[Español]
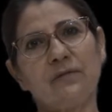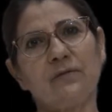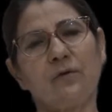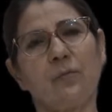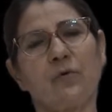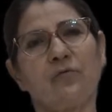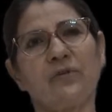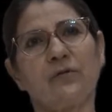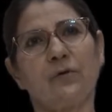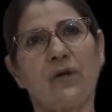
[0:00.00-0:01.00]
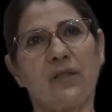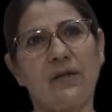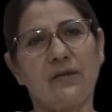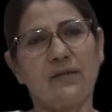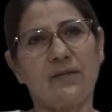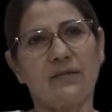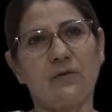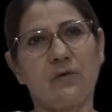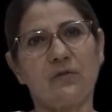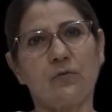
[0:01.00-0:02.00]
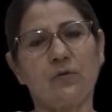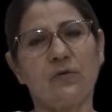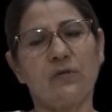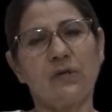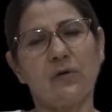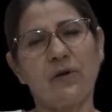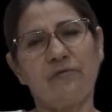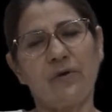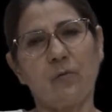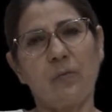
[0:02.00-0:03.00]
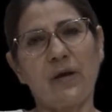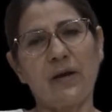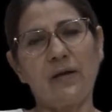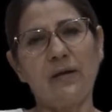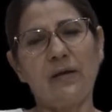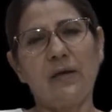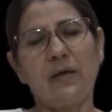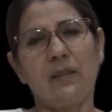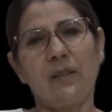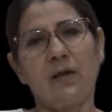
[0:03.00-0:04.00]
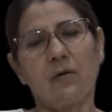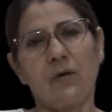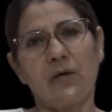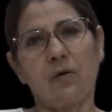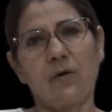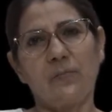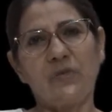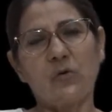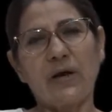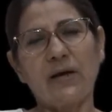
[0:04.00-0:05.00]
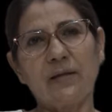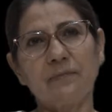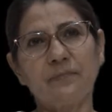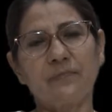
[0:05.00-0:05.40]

soy profesora del Centro de Estudios de Geografía Humana del Colegio de Michoacán.